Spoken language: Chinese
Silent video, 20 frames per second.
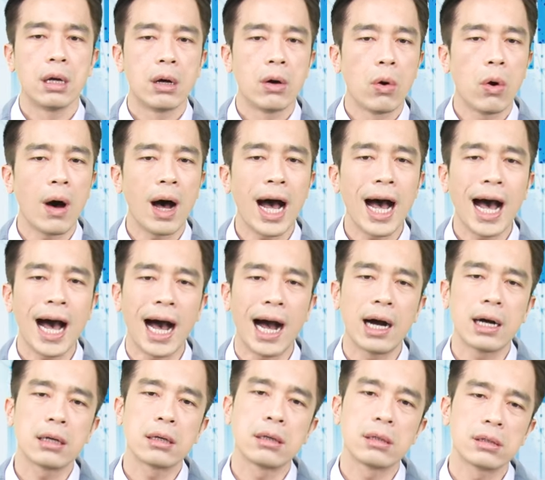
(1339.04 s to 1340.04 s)
华
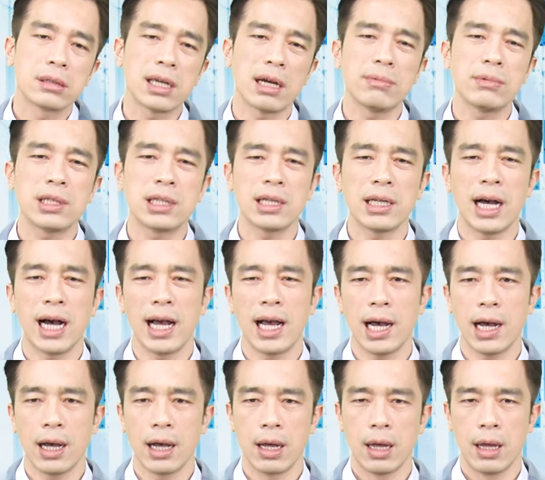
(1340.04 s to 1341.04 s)
航涨不起来
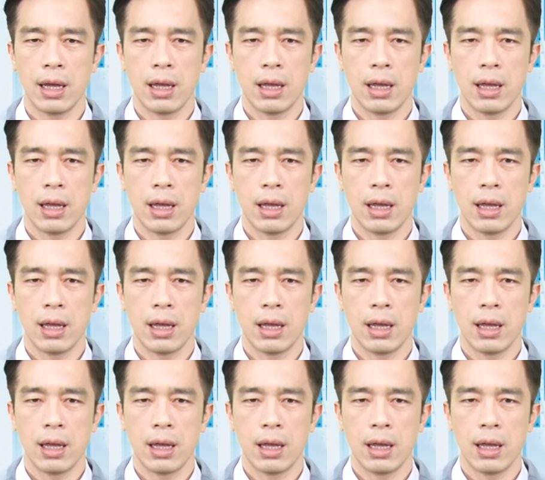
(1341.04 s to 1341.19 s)
啊，